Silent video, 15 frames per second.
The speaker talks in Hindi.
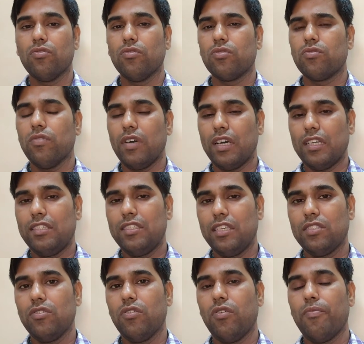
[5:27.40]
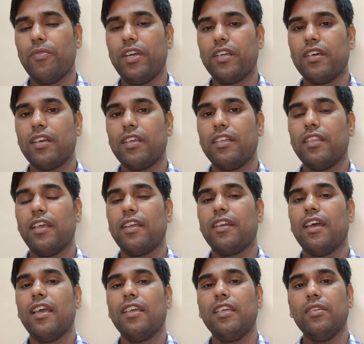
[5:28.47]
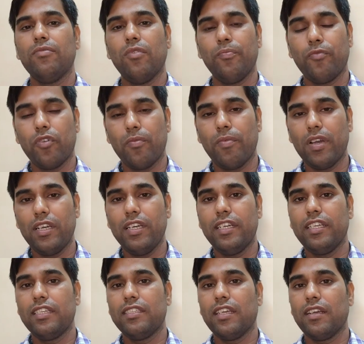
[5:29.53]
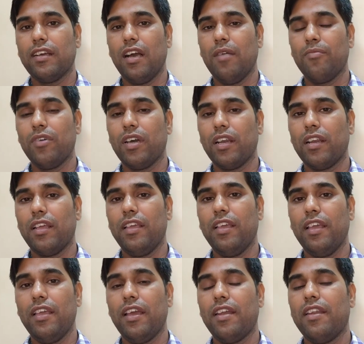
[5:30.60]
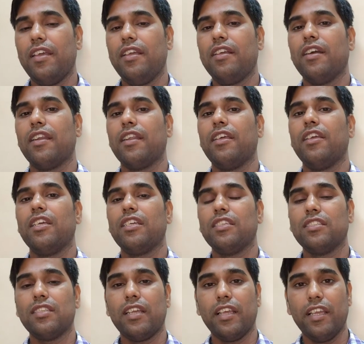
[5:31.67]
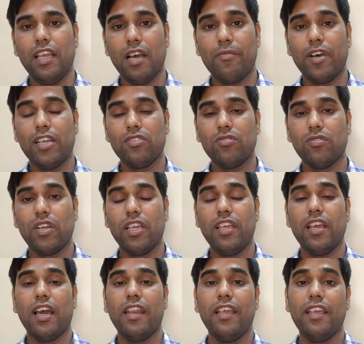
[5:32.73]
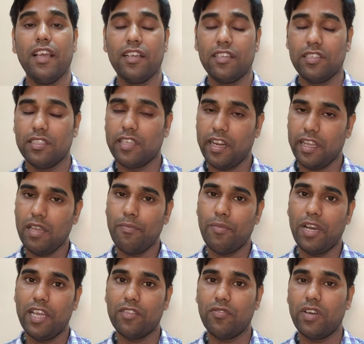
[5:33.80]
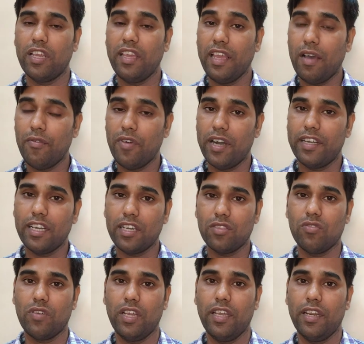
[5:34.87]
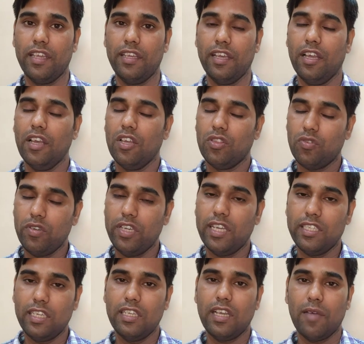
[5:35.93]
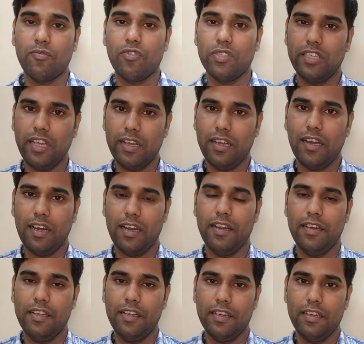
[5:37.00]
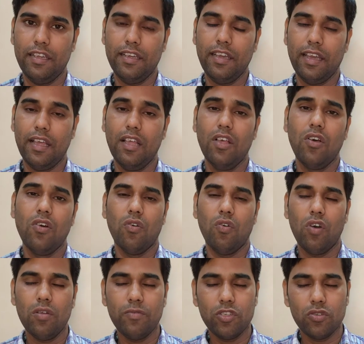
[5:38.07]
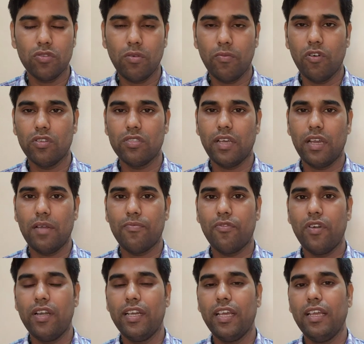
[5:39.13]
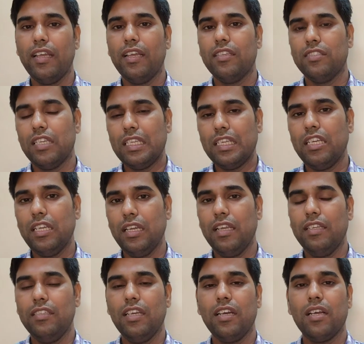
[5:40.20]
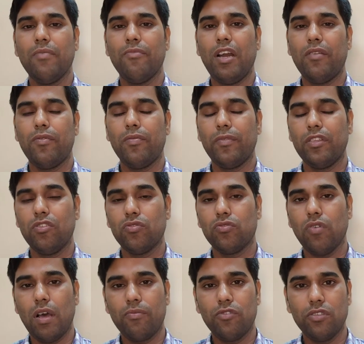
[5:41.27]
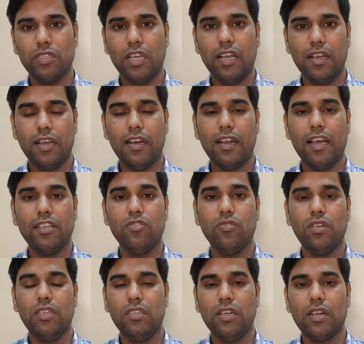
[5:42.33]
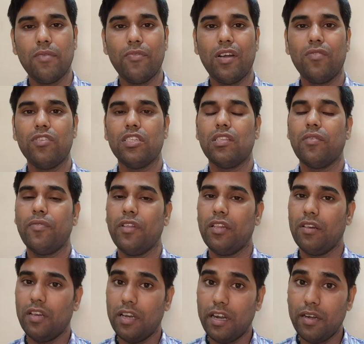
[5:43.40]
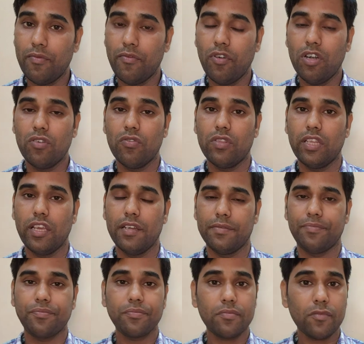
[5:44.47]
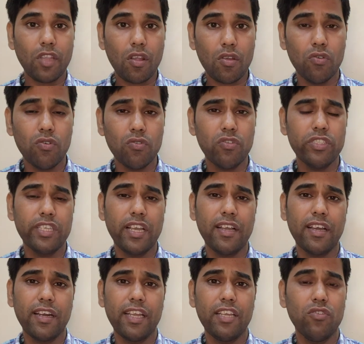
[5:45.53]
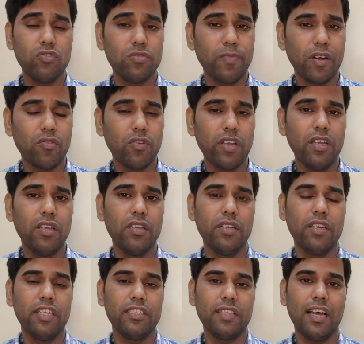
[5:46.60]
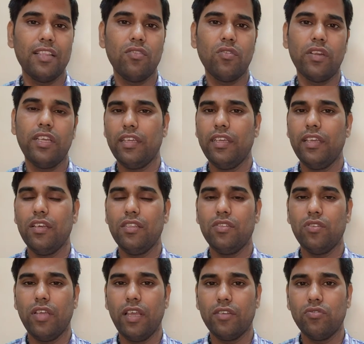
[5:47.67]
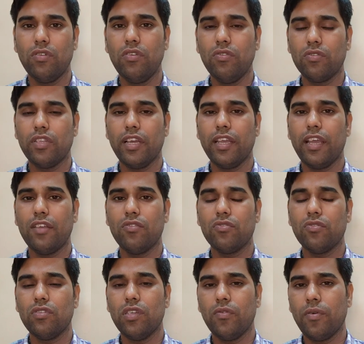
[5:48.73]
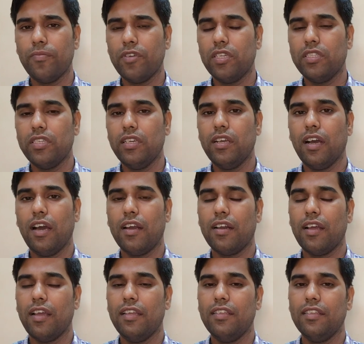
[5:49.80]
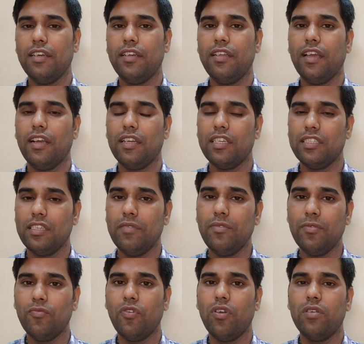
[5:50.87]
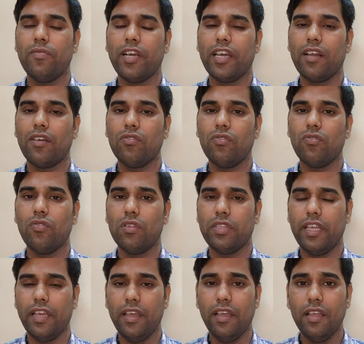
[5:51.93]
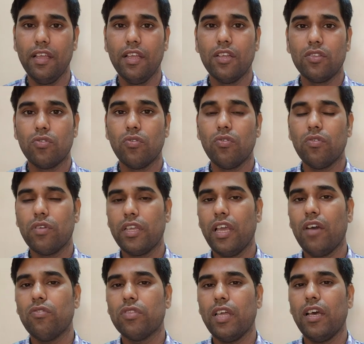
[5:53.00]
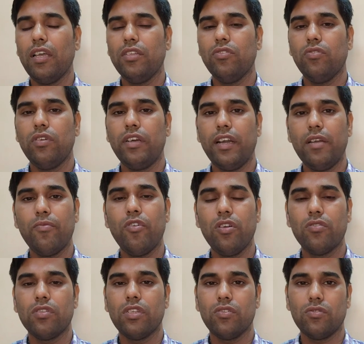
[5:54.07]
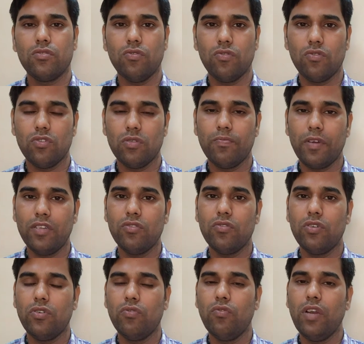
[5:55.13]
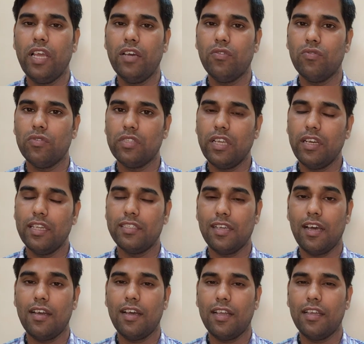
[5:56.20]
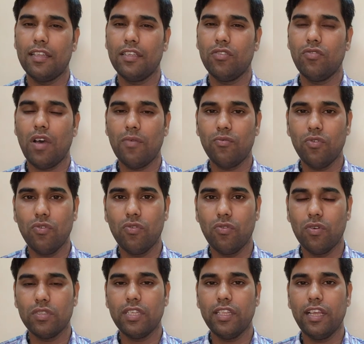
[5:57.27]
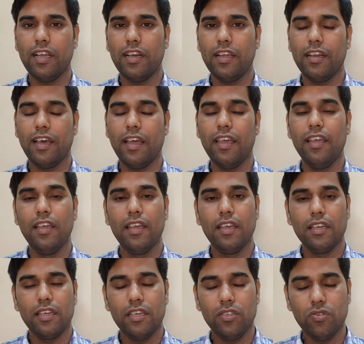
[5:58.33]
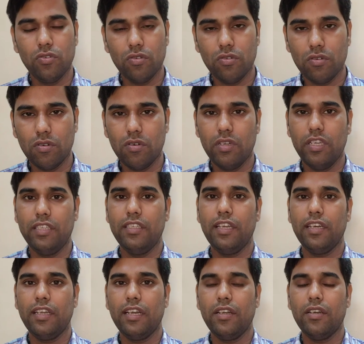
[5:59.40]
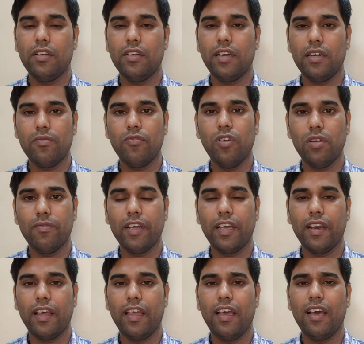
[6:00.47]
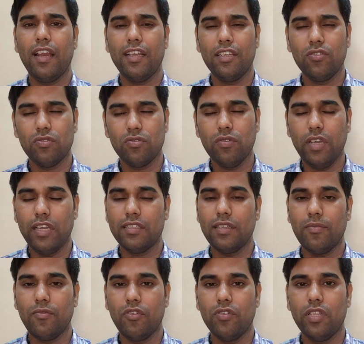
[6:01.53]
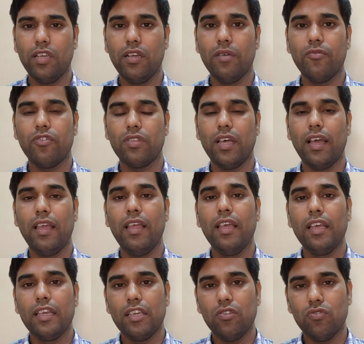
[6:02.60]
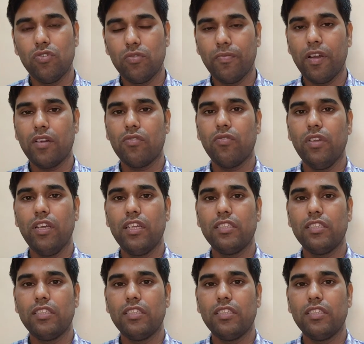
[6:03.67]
तो उसको अच्छे से ऑपरेट करके देखना है कि वो प्रॉपरली ठीक से काम कर रही है या नहीं कर रही है किसी तरह की आवाज़ तो नहीं आ रही है या किसी तरह की प्ले तो नहीं है या वो अटक तो नहीं रही है तो ये चीज़ आपको चेक कर लेनी है ठीक है और भी दोस्तों बहुत सारे पॉइंट हैं जैसे कि इंजन इंजन कंपार्टमेंट में दोस्तों आपको चेक करना है जो इंजन कंपार्टमेंट जैसे भी नट बोल्ट होते हैं उनको चेक करें कि उस पर कोई निशान तो नहीं है एक्चुअली होता क्या है दोस्तों जब हम किसी कार का इंजन या किसी भी बोल्ट वगैरह को खोलते हैं तो क्या होता है जो नट बोल्ट होते हैं दोस्तों उस पर जो टूल है उसके निशान आ जाते हैं तो आपको गौर से देख लेना है कि जो इंजन के नट बोल्ट वगैरह हैं हालांकि दोस्तों ऐसा बहुत ही कम होता है कि उन पर कोई